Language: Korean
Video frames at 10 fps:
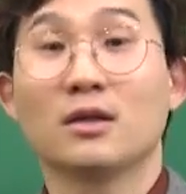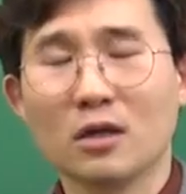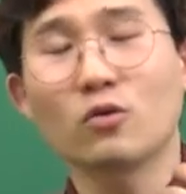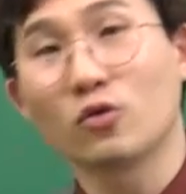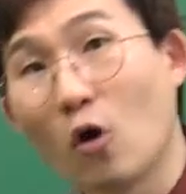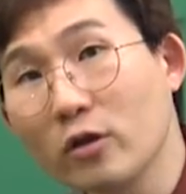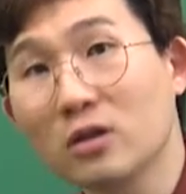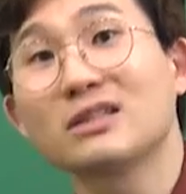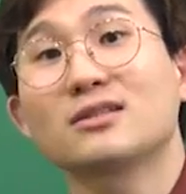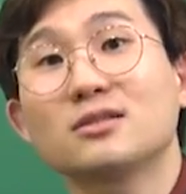그리고
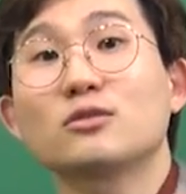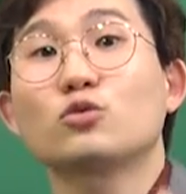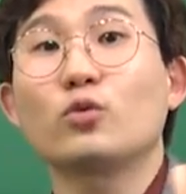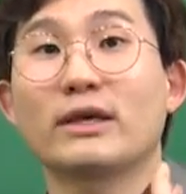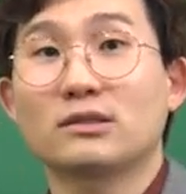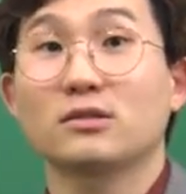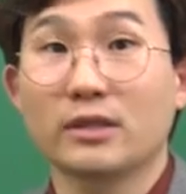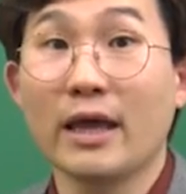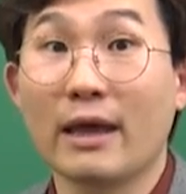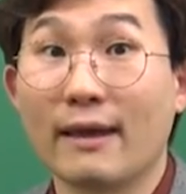너희들이 스스로 했을
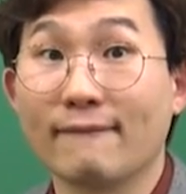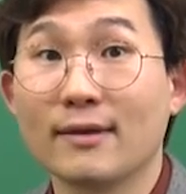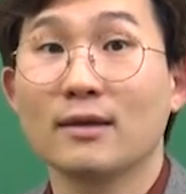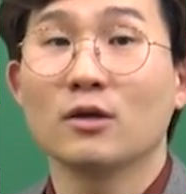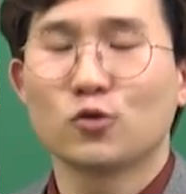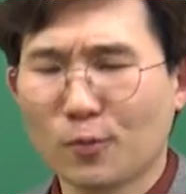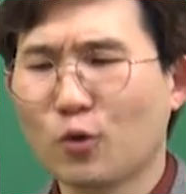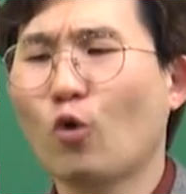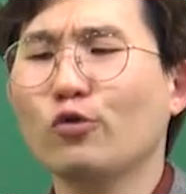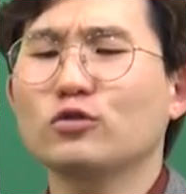때 좀
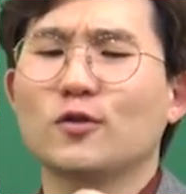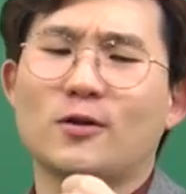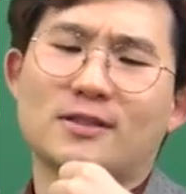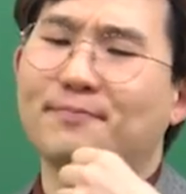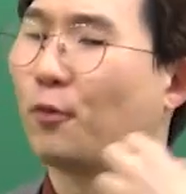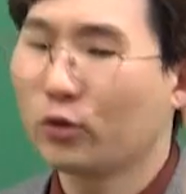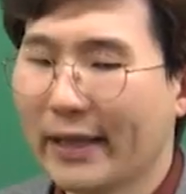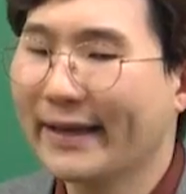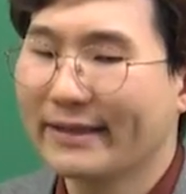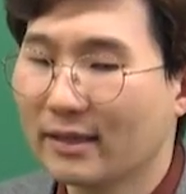효율적이지
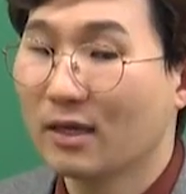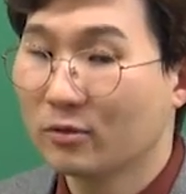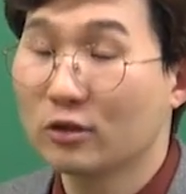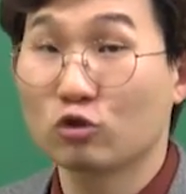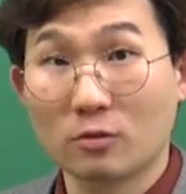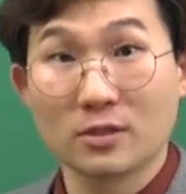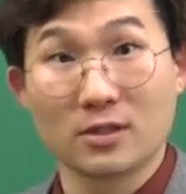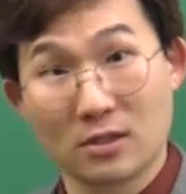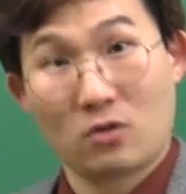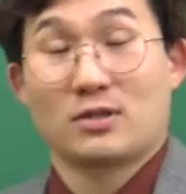못하기 때문에 수업을
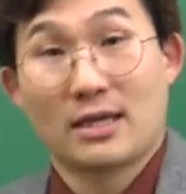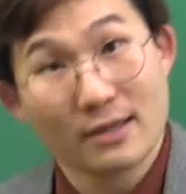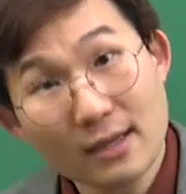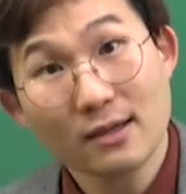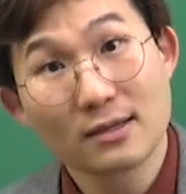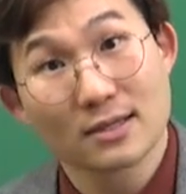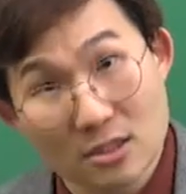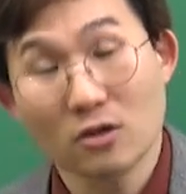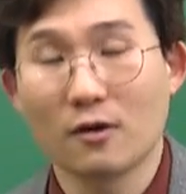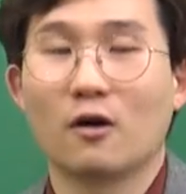듣는 거잖니?
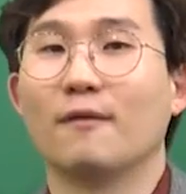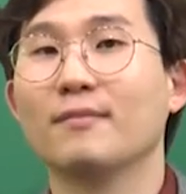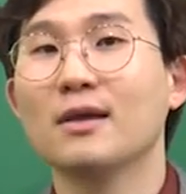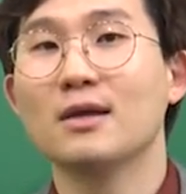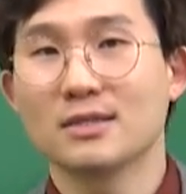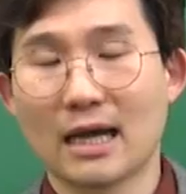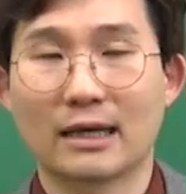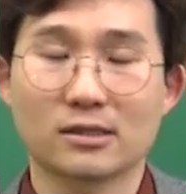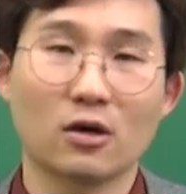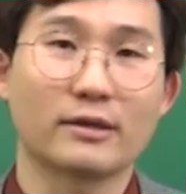그죠? 자,
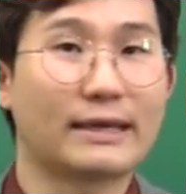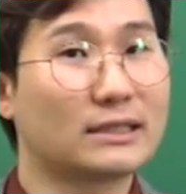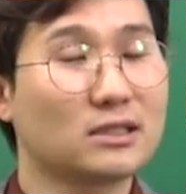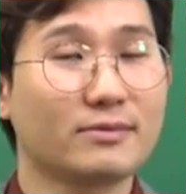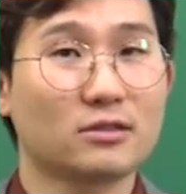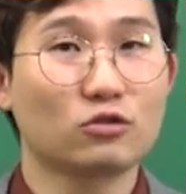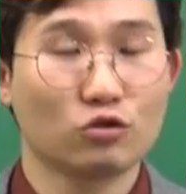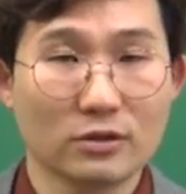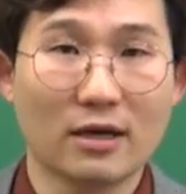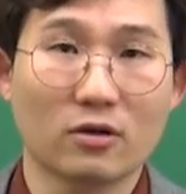그래서 예습에서
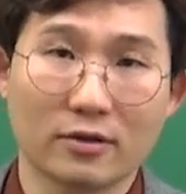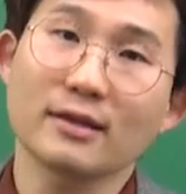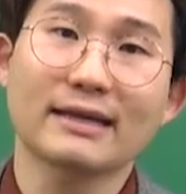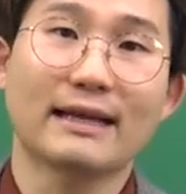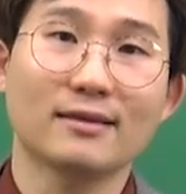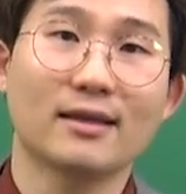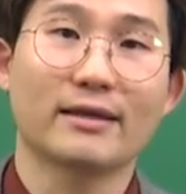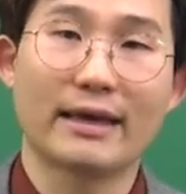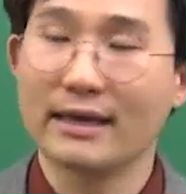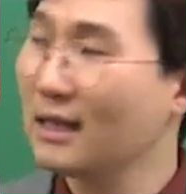중요한 거는
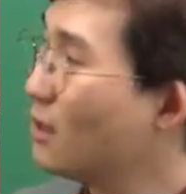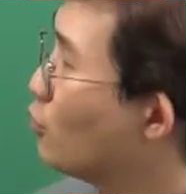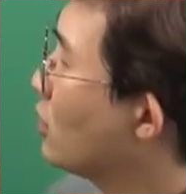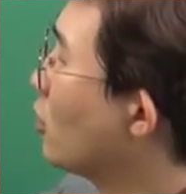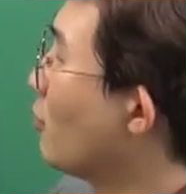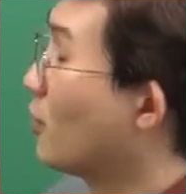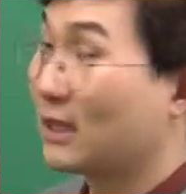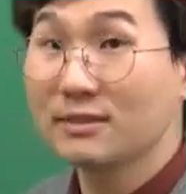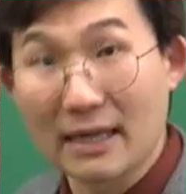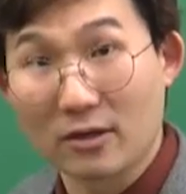간단하게 1분이
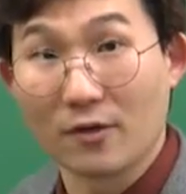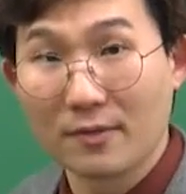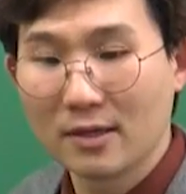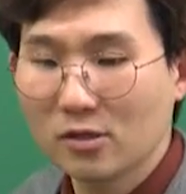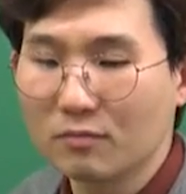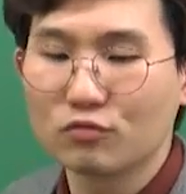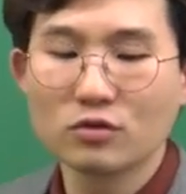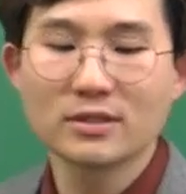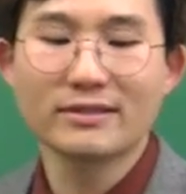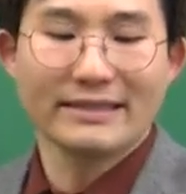넘어가지 말 것. 그래서
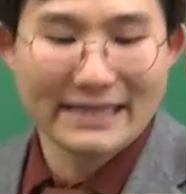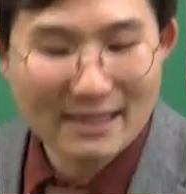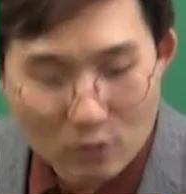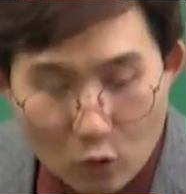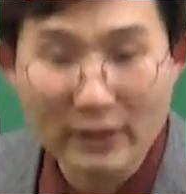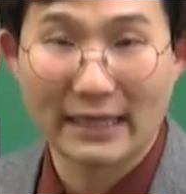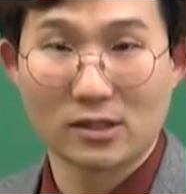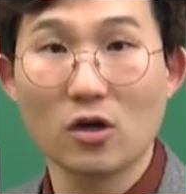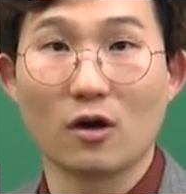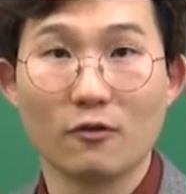문제를 읽고
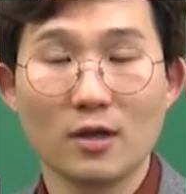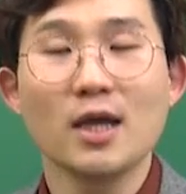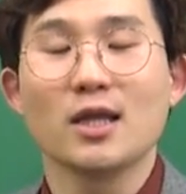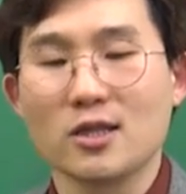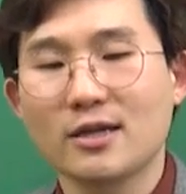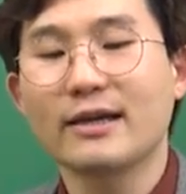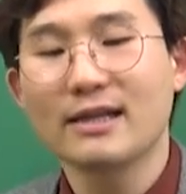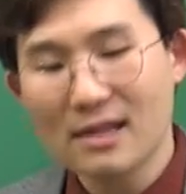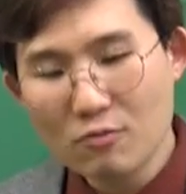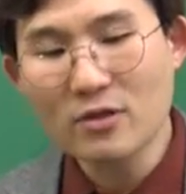나서 네가
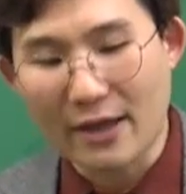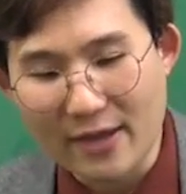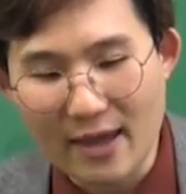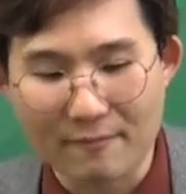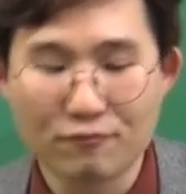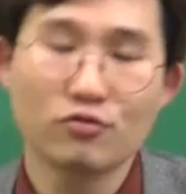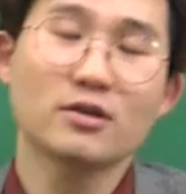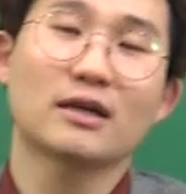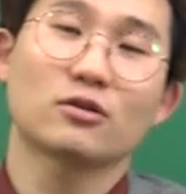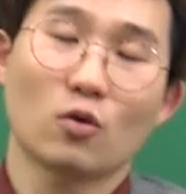1분 안에
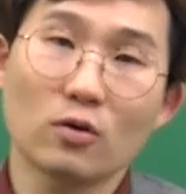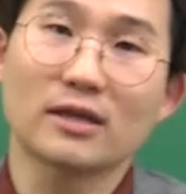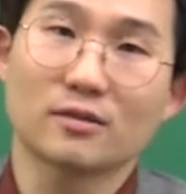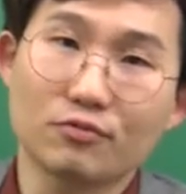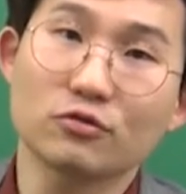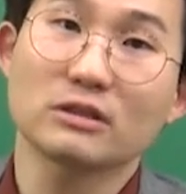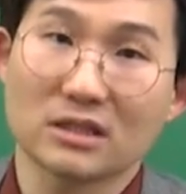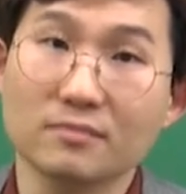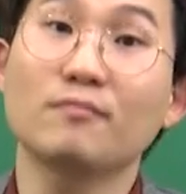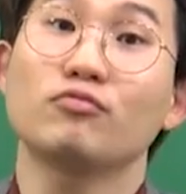풀이가 떠올라서 풀 수
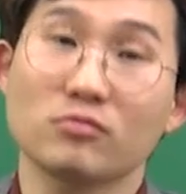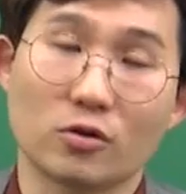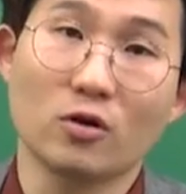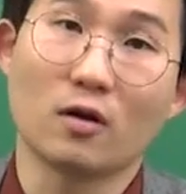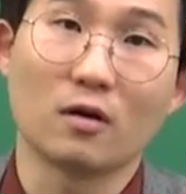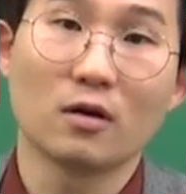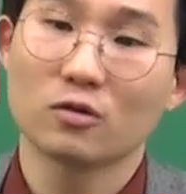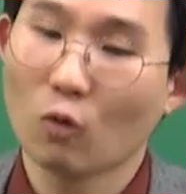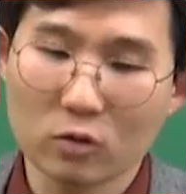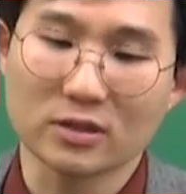있으면 풀고요.
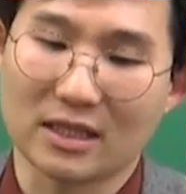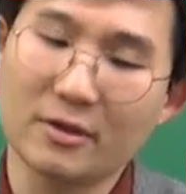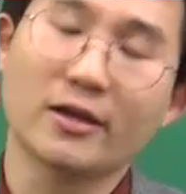떠오르지 않으면